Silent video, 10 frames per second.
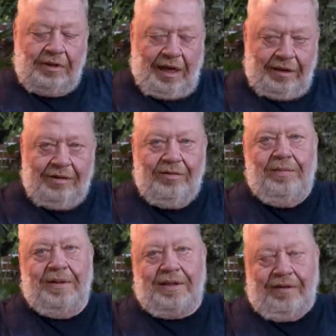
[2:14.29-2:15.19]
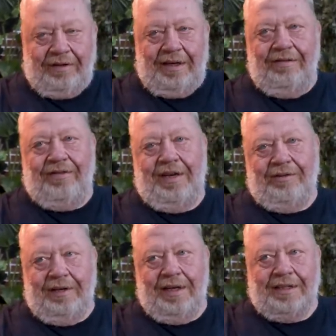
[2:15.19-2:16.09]
Ja, du bist auf alle Fälle
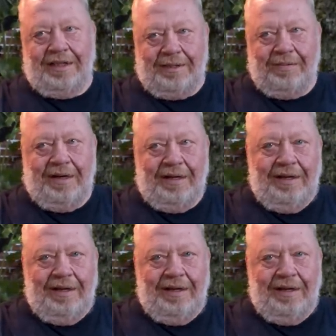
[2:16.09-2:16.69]
unersetzbar.